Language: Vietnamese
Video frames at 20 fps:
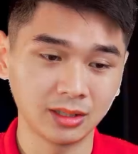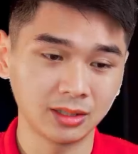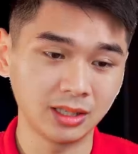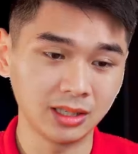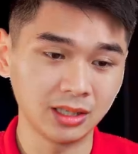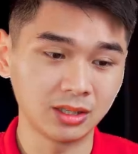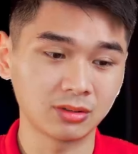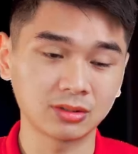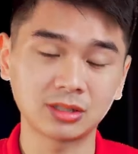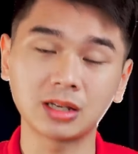
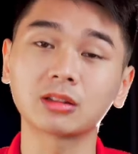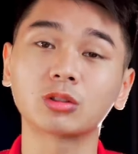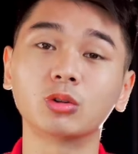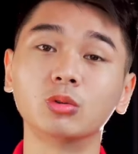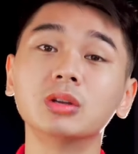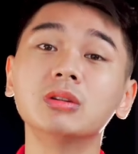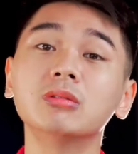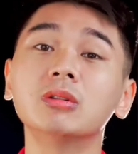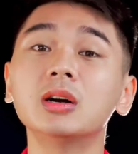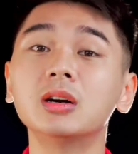thì nó sẽ
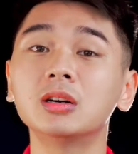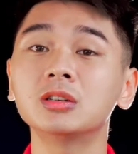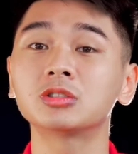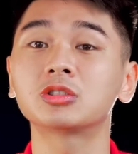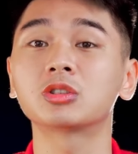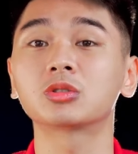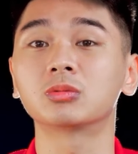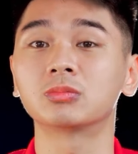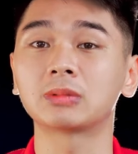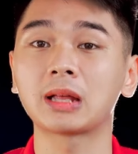tối ưu hơn
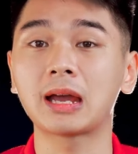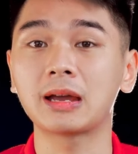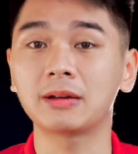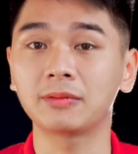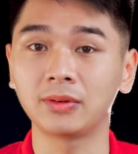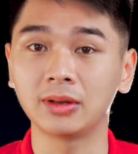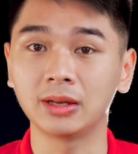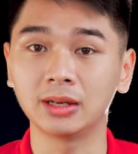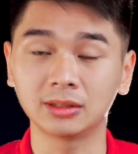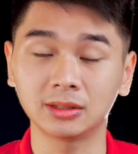cho chúng ta
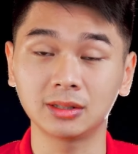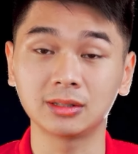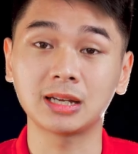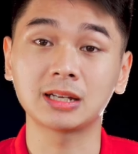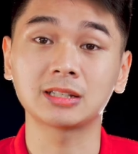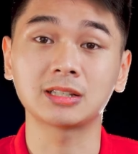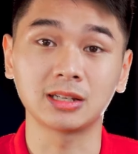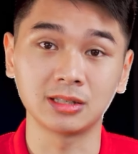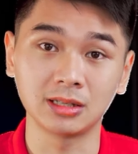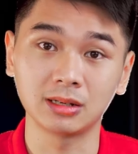về thời
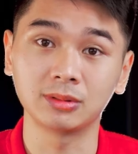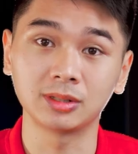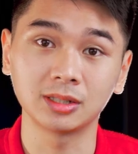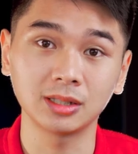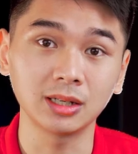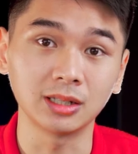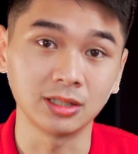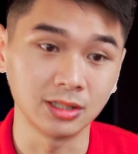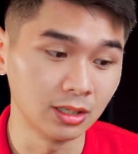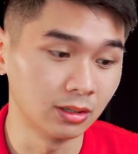gian trải nghiệm hơn
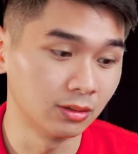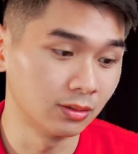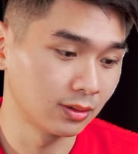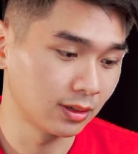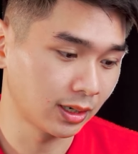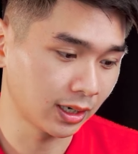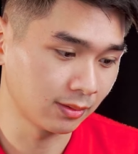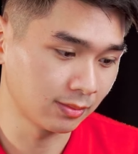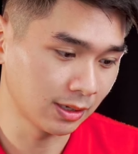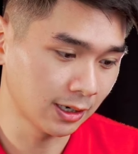rất là nhiều
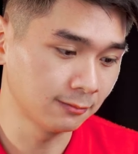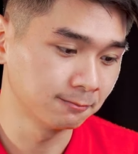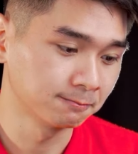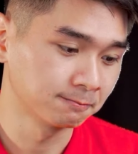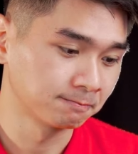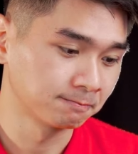anh em nhé